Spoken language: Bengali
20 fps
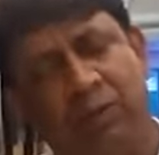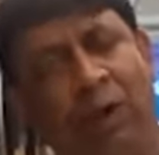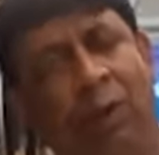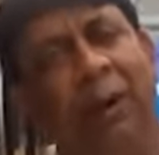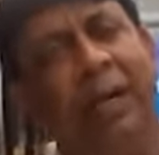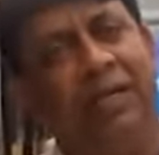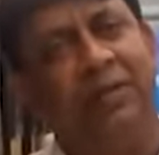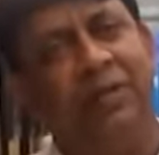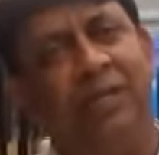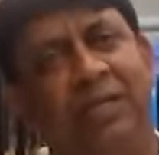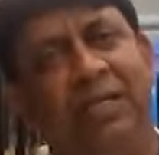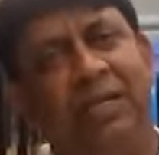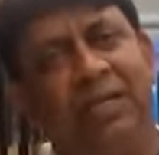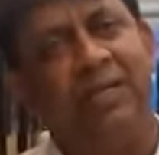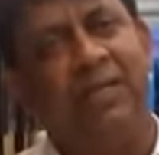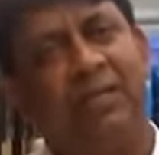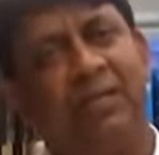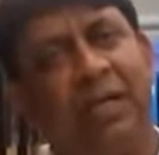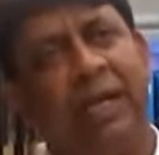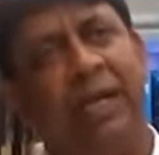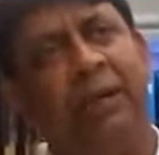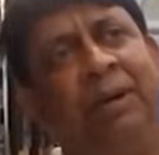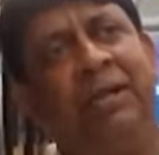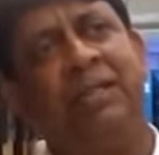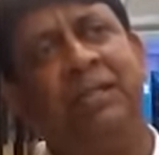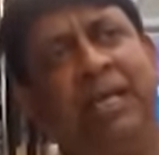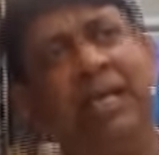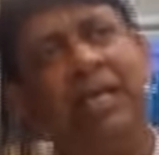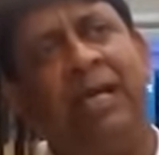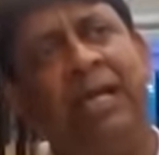চার গোল খেয়েছে এবার
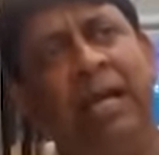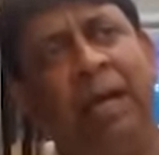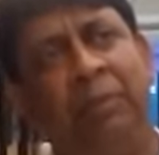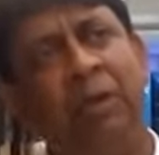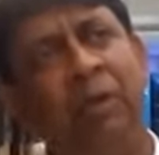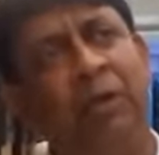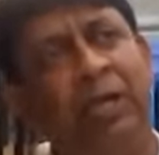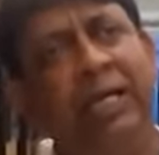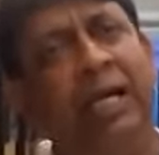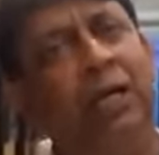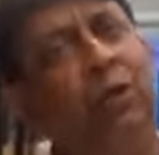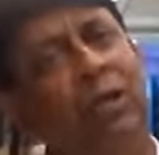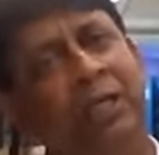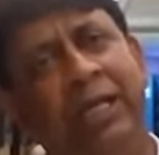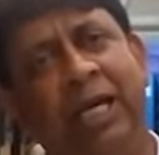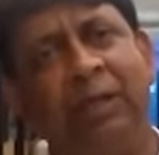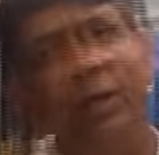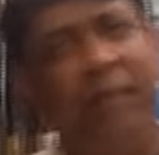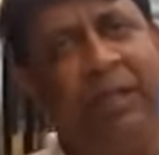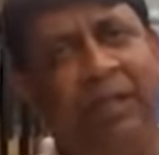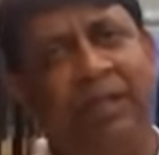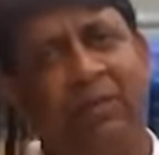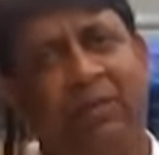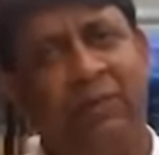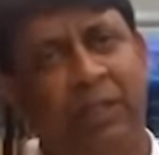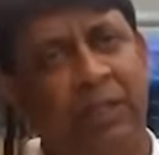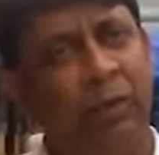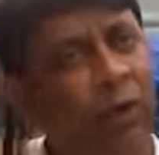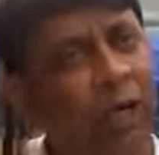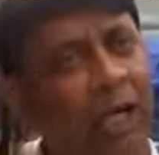সেখানে আপনি রেজাল্টগুলো দেখবেন
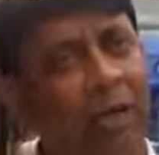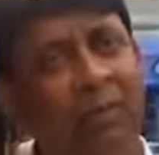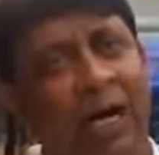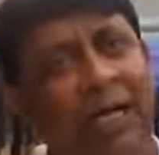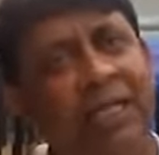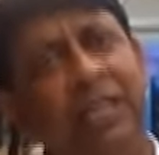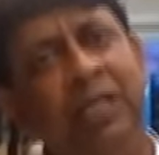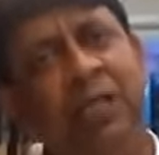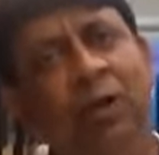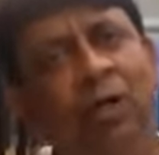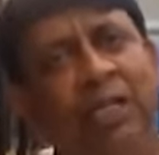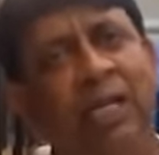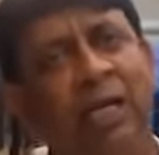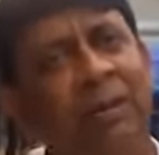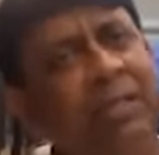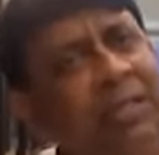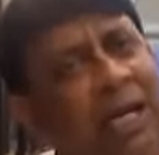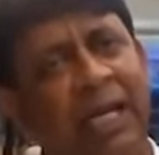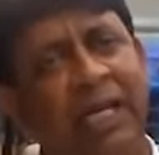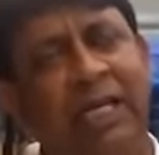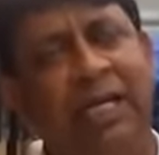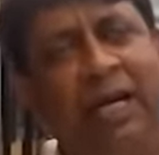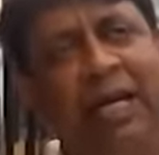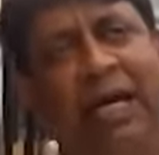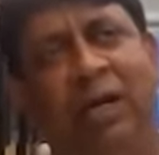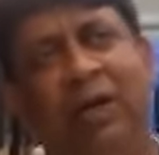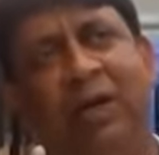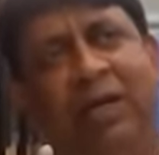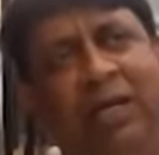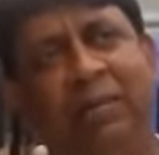যে গোলের মার্জিনগুলো দেখবেন তাহলেই
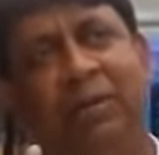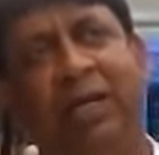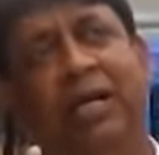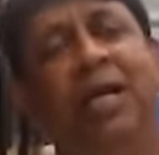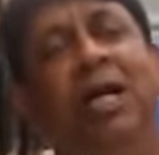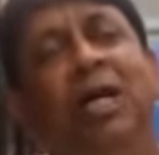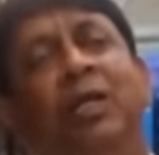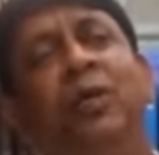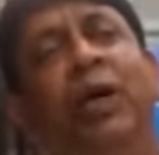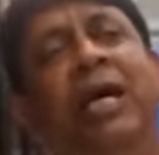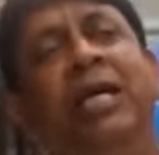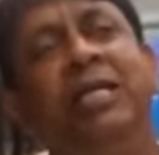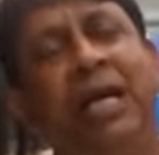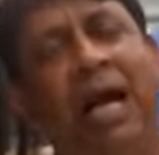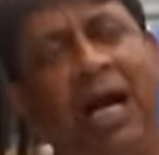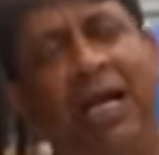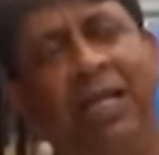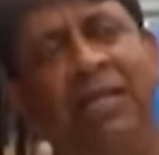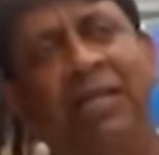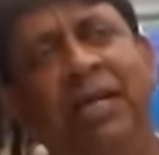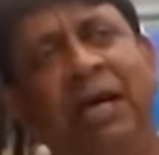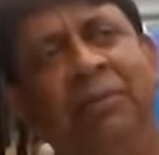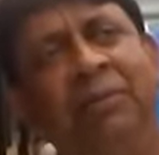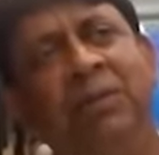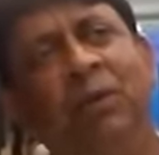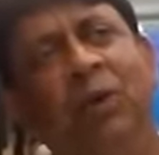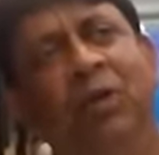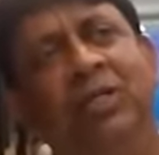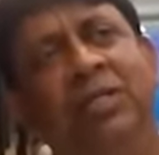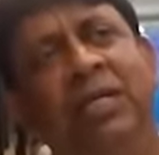ক্লিয়ার হয়ে যাবে তো এই জায়গা থেকে আমি
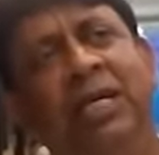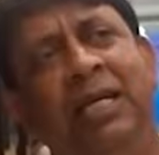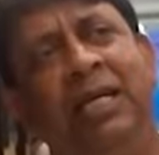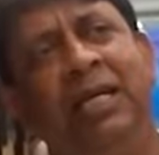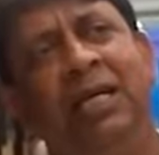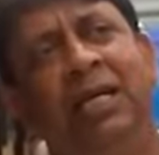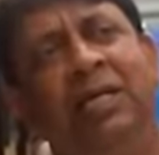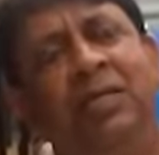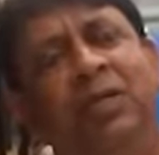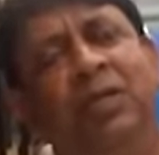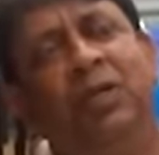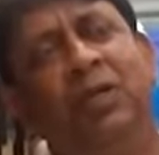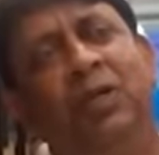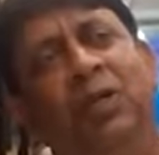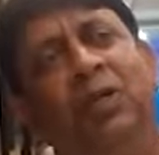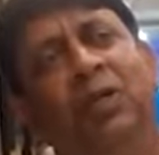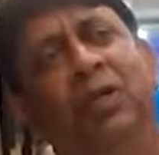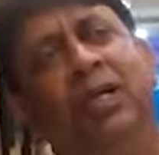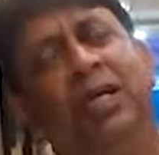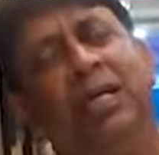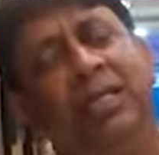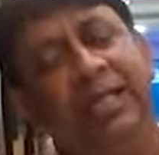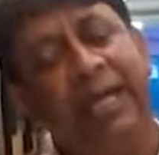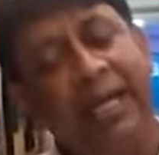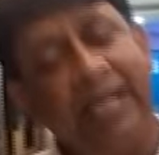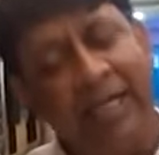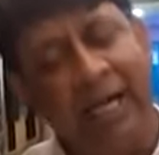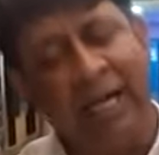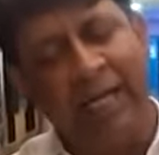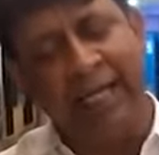বলছি তো
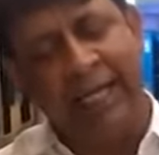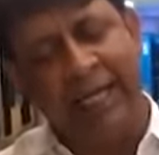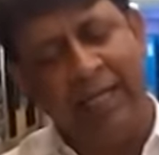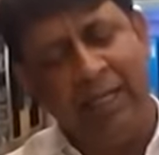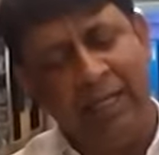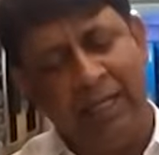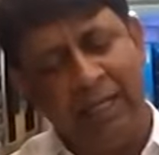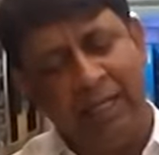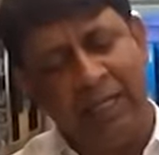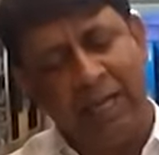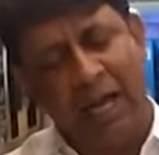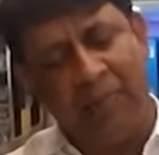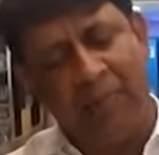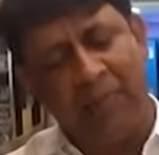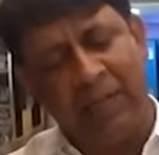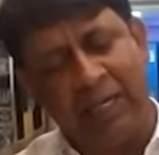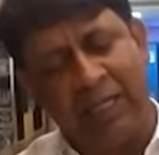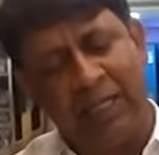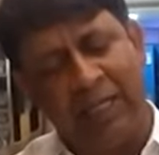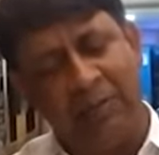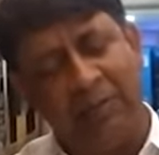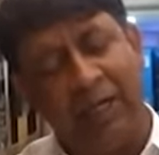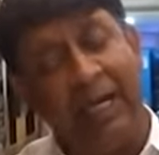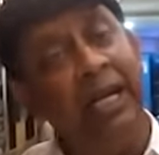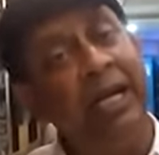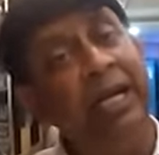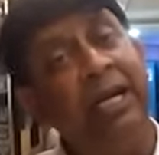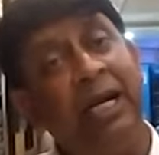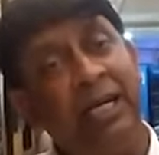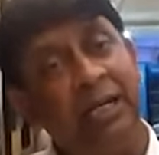সেখানে আপনার কি বলে
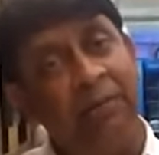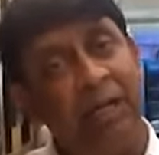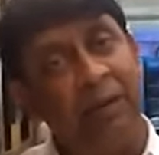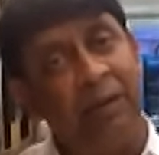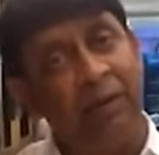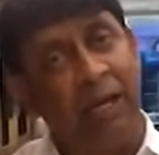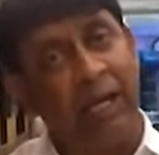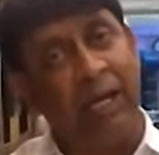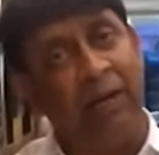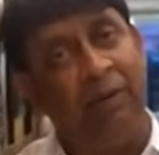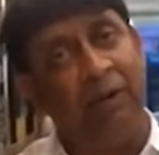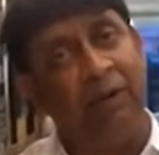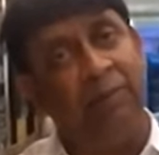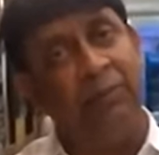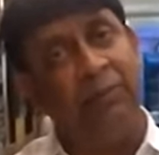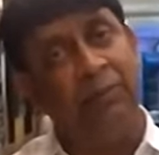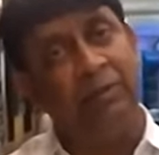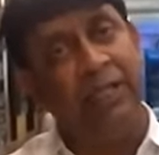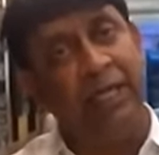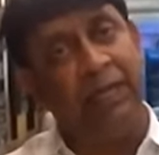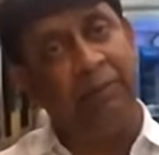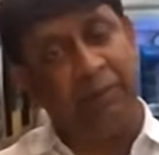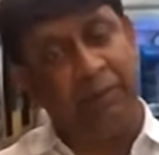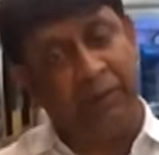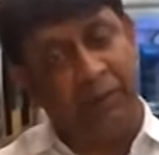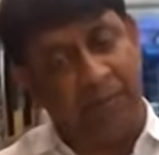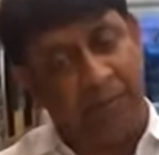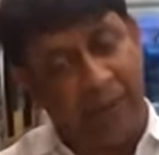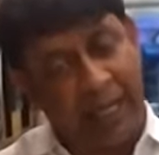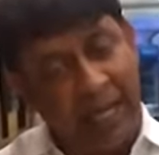ইন্ডিয়া টিমের যে
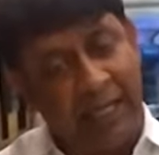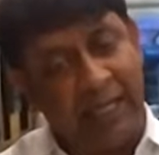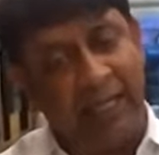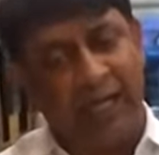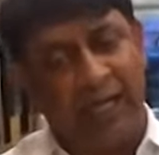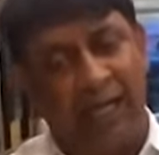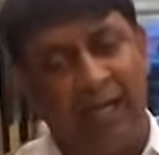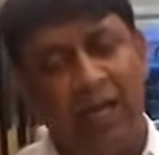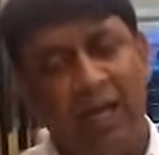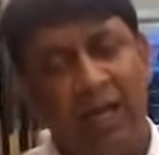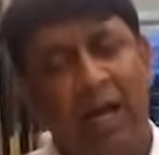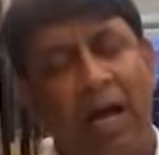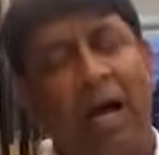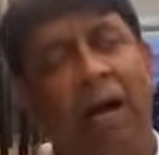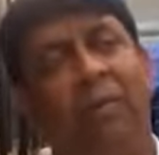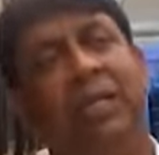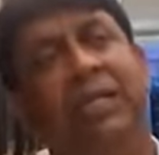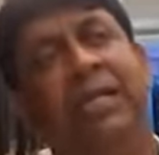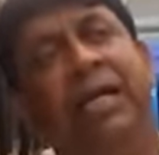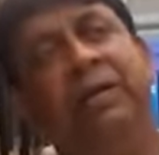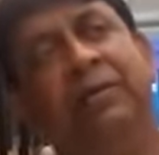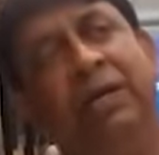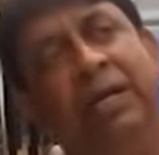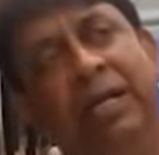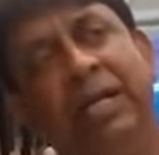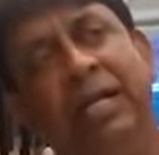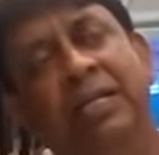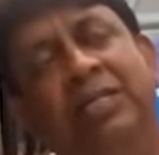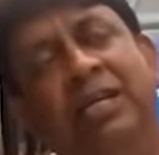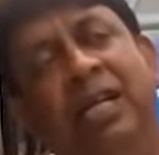প্লেয়াররা আমাদের
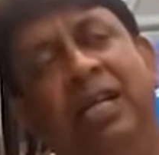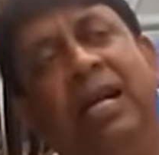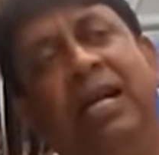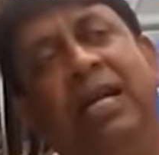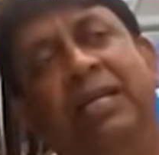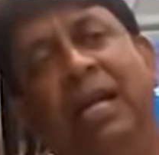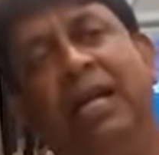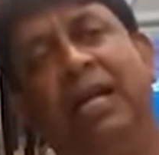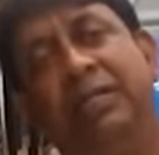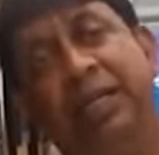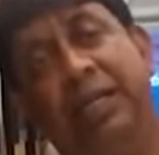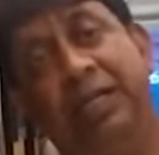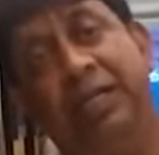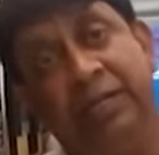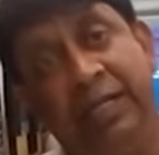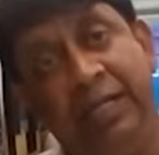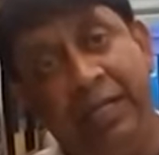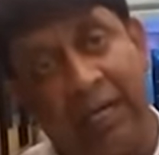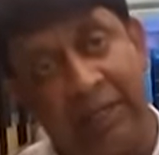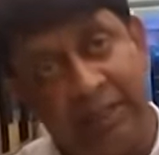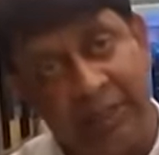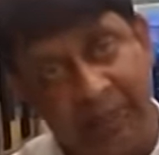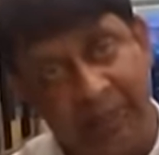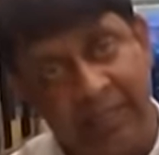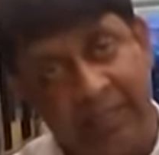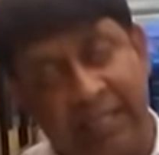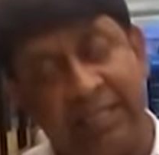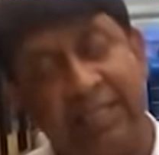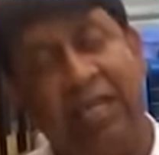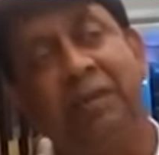ইন্ডিয়ান ছেলেরা যারা যে ইন্ডিয়া টিমে
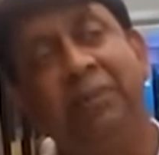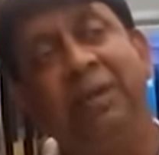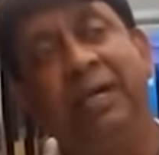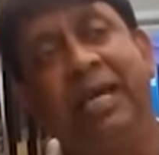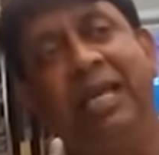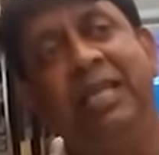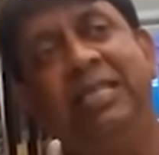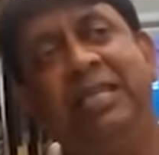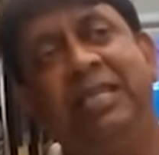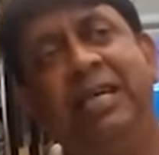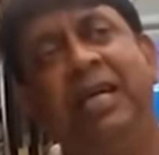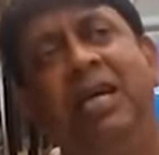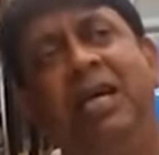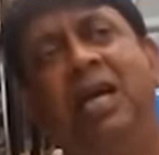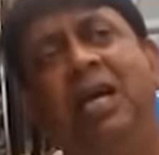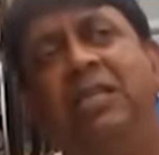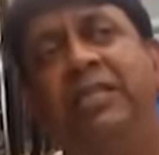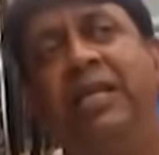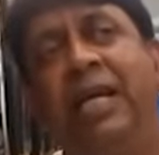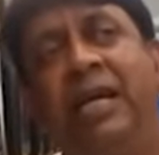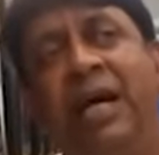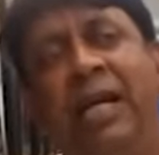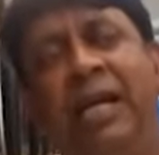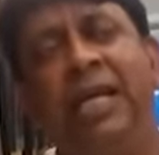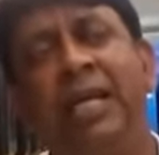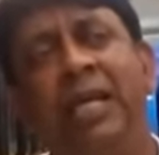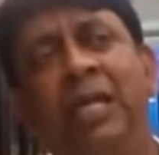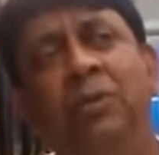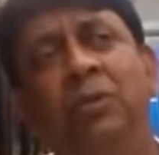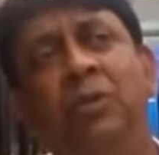ন্যাশনাল টিমে খেলছে সেখানে
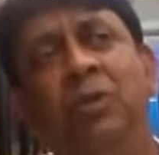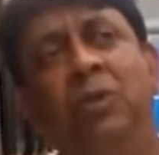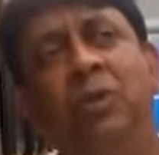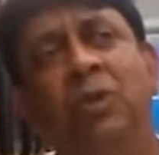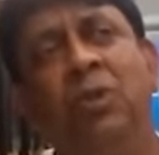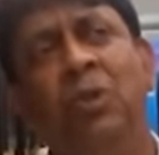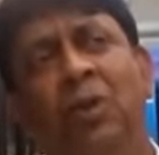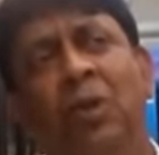কিন্তু